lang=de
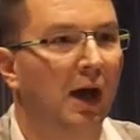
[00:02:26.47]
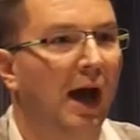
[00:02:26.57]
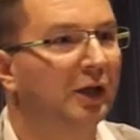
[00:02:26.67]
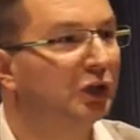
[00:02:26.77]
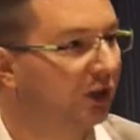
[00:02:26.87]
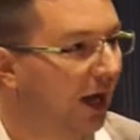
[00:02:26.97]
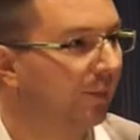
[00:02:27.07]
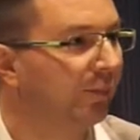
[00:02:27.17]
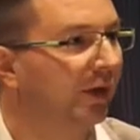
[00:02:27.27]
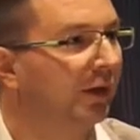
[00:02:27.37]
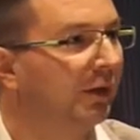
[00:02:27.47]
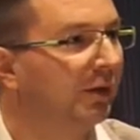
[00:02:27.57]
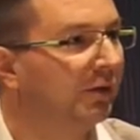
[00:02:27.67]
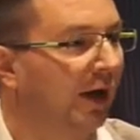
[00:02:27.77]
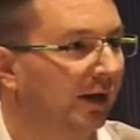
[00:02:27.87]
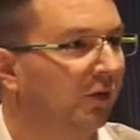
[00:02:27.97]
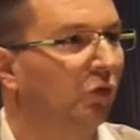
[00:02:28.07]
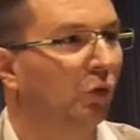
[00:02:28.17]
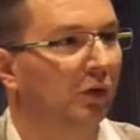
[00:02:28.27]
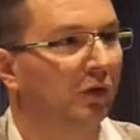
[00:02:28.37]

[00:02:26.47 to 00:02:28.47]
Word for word: eine sterbende Tradition